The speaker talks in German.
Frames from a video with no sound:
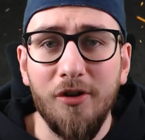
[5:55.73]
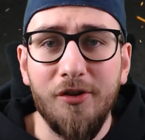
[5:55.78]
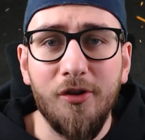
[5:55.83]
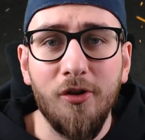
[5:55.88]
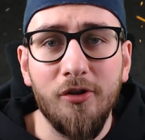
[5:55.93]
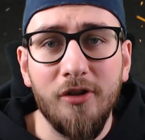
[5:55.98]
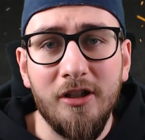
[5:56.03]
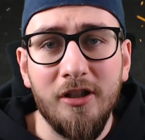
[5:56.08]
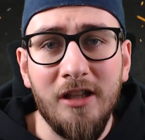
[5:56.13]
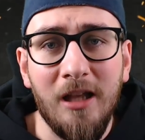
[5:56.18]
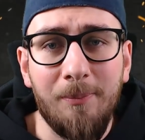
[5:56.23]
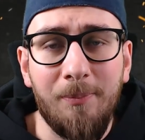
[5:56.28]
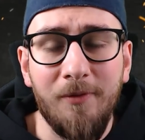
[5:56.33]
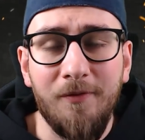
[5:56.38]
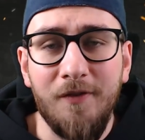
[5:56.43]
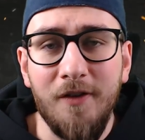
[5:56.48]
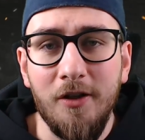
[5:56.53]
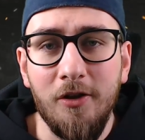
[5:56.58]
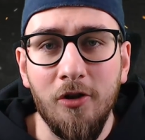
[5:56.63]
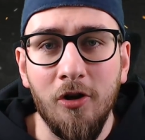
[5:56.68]
kurze und
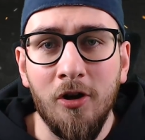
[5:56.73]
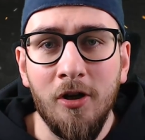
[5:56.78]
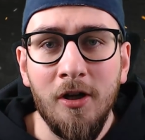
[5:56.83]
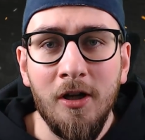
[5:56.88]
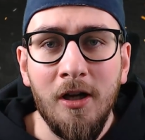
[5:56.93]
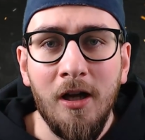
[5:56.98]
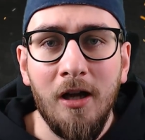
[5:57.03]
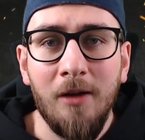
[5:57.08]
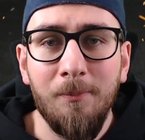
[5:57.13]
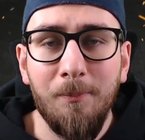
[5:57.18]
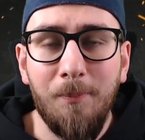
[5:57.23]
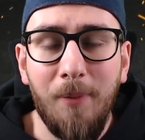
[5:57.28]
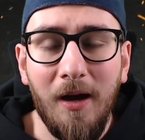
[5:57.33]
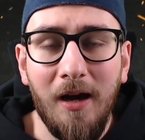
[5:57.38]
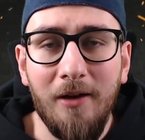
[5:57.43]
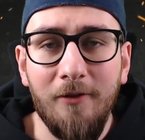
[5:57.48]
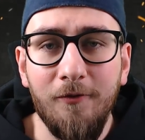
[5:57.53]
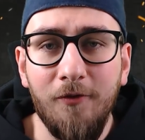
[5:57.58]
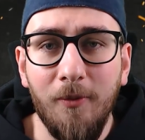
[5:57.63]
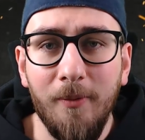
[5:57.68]
knappe Video ein
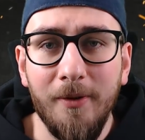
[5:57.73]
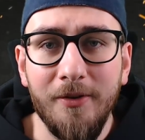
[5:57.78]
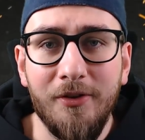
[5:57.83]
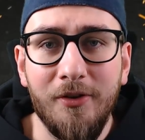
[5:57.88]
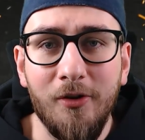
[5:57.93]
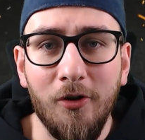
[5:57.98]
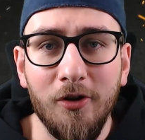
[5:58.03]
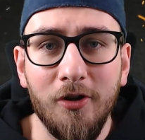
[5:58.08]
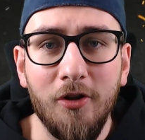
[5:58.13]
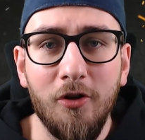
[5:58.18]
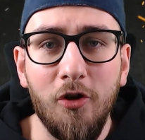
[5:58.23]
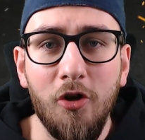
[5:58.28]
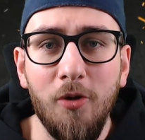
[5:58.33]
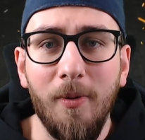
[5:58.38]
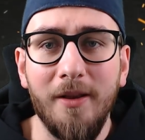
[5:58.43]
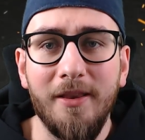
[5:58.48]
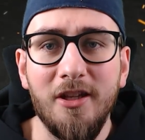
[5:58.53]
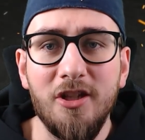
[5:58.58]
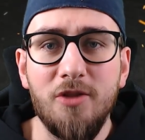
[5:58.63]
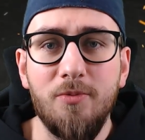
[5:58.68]
paar Informationen
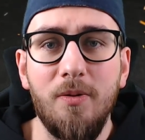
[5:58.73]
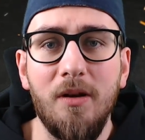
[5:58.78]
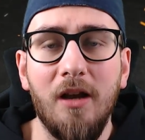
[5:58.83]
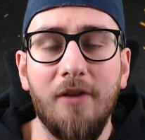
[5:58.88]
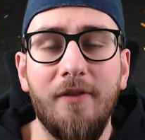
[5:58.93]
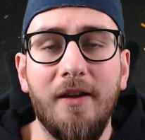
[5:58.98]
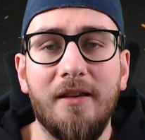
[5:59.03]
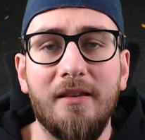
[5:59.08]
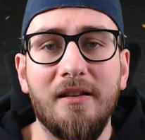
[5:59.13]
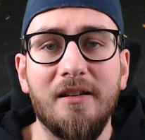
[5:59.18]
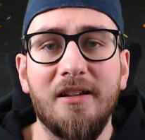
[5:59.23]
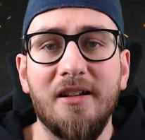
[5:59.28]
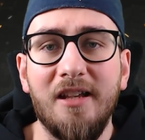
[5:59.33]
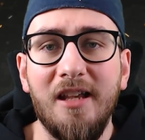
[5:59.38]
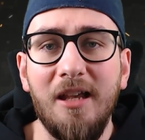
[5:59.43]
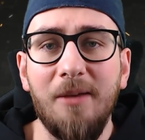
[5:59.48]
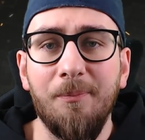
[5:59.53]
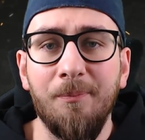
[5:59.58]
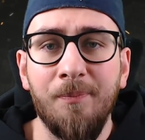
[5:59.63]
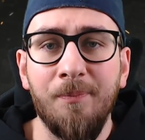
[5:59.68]
über den Spielerwechsel
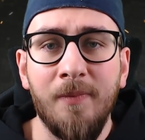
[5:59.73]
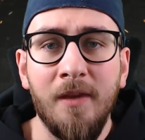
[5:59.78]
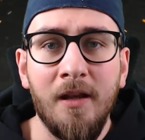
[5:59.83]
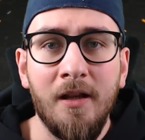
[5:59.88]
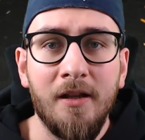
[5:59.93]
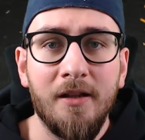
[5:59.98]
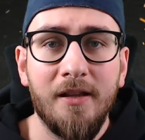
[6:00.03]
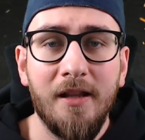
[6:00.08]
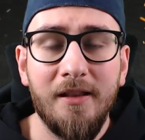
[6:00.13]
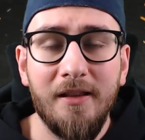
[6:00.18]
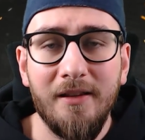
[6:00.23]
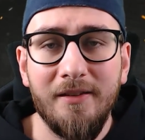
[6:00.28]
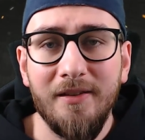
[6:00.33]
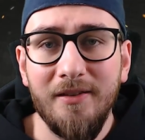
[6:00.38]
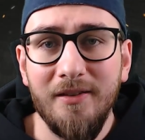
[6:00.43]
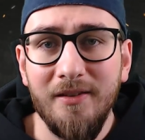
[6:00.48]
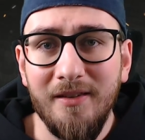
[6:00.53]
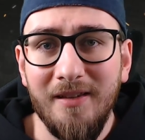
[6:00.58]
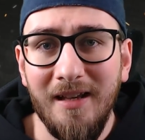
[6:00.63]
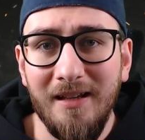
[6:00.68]
gegeben, denn das
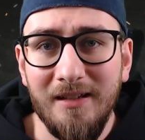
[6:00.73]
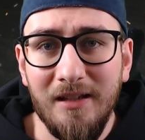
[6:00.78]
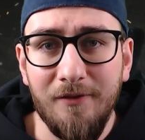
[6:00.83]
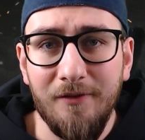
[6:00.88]
ist ein sehr,